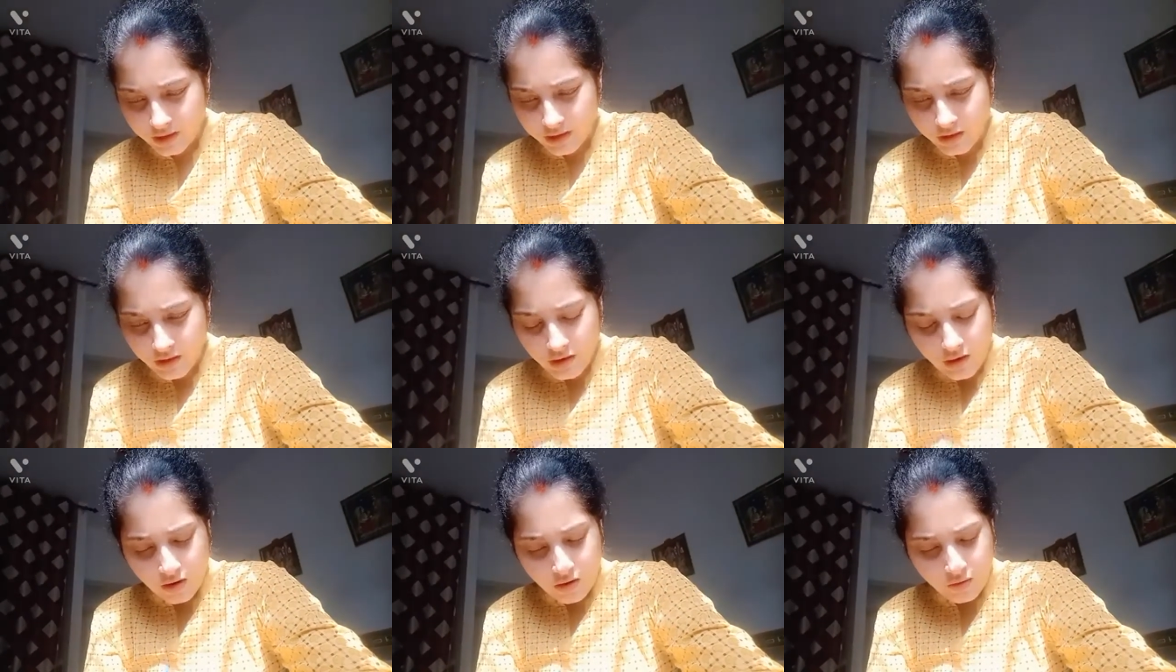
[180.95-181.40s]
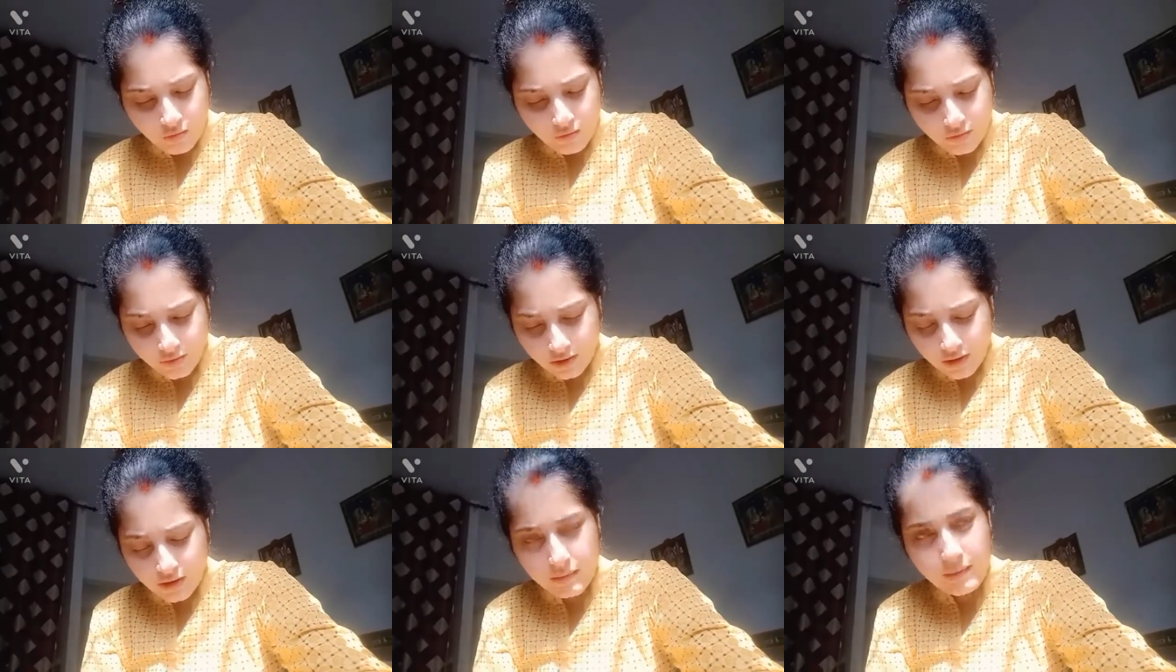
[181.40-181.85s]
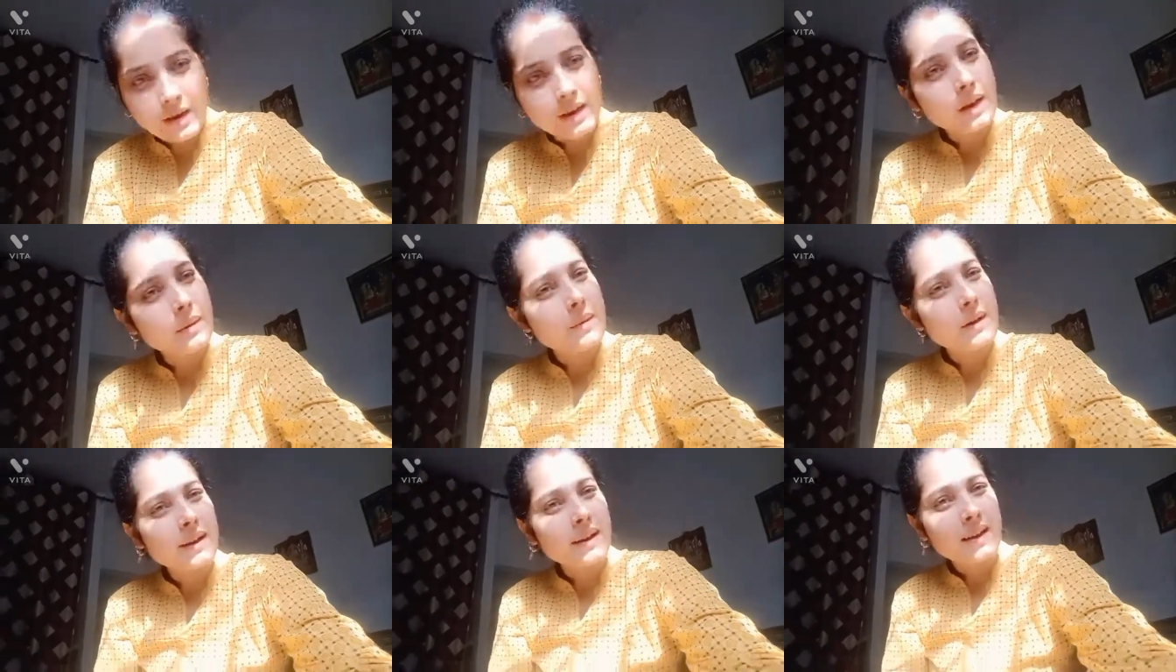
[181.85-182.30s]
उसके बाद हमारे
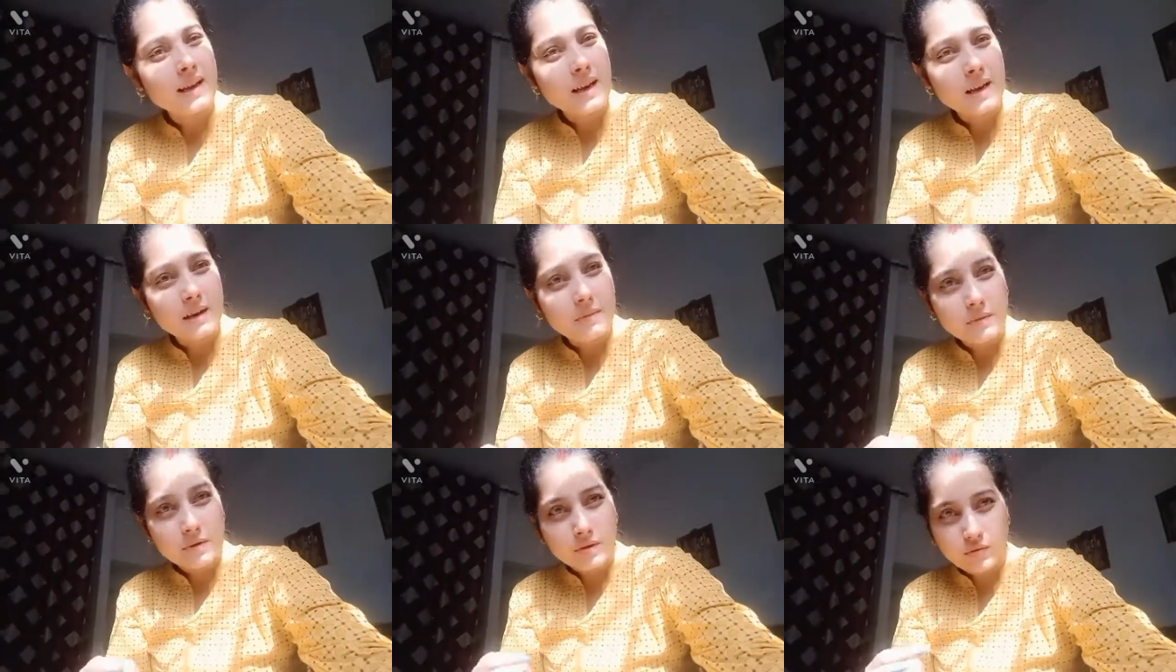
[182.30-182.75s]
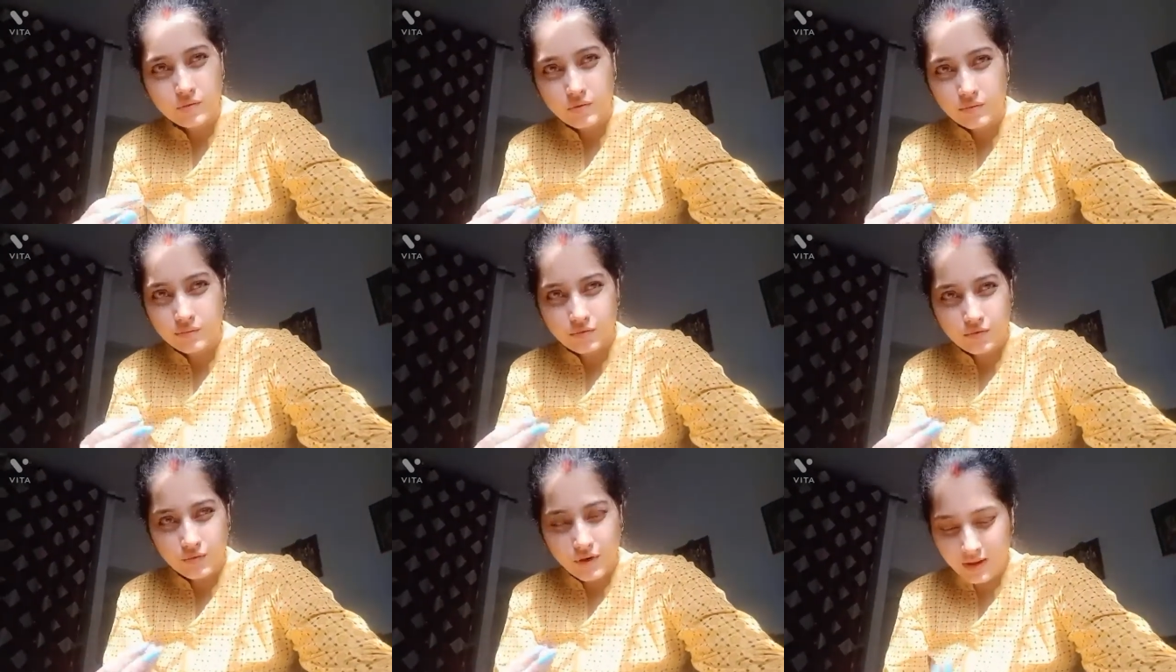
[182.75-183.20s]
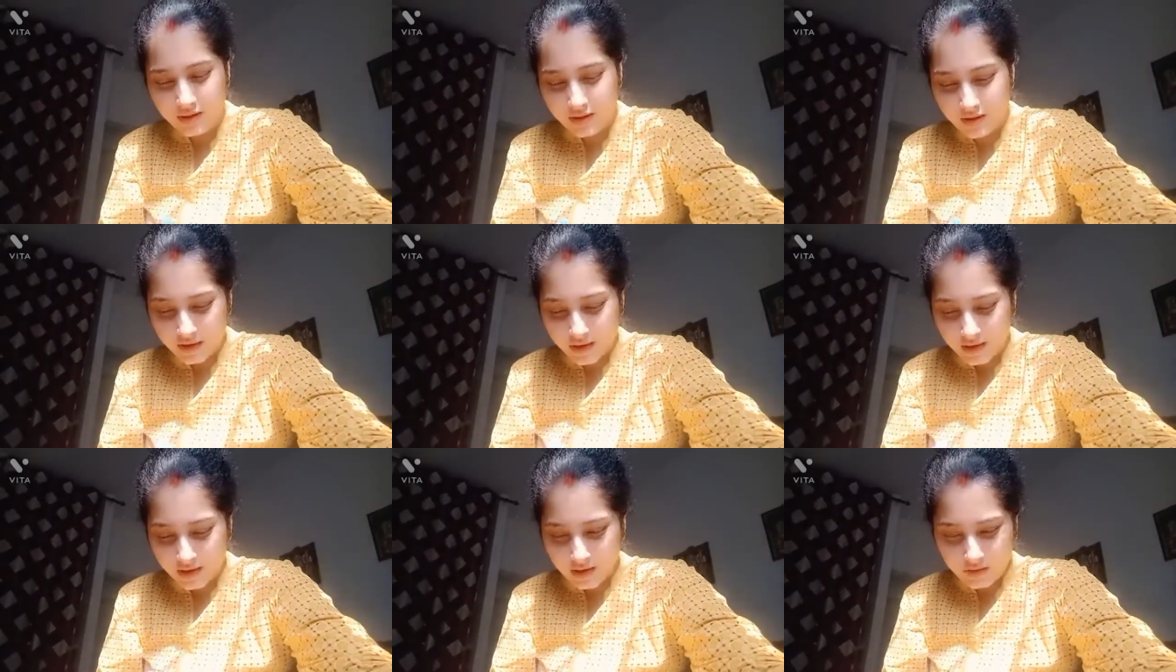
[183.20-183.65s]
गैली में धूप तो आती नहीं है
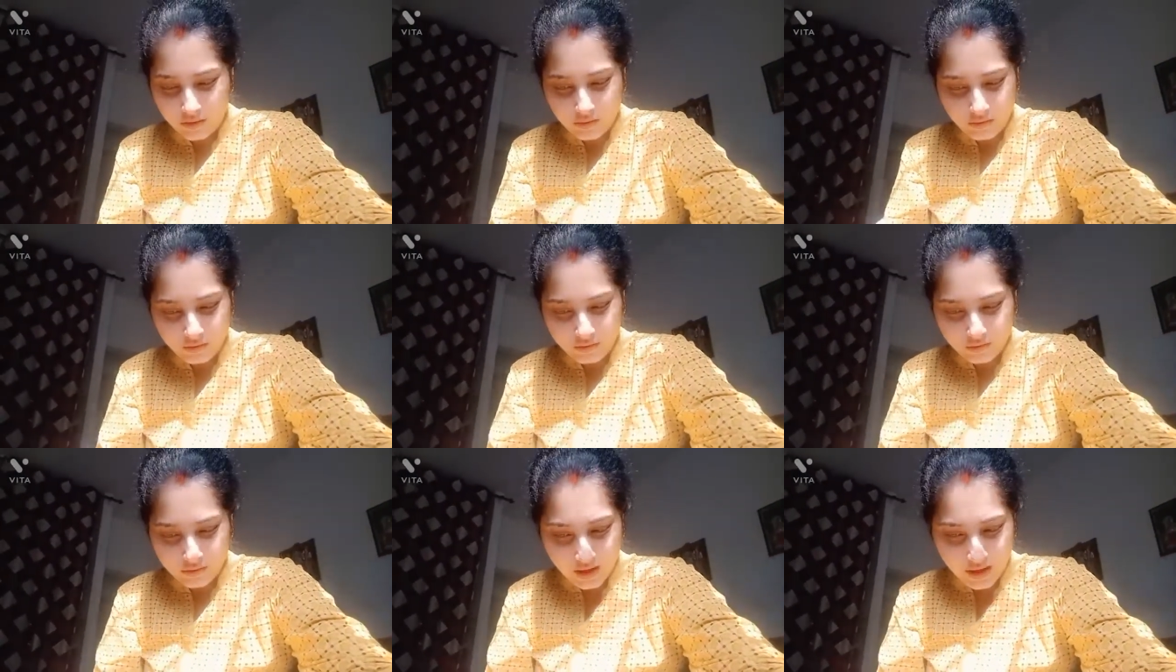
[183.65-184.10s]
तो ठंडी में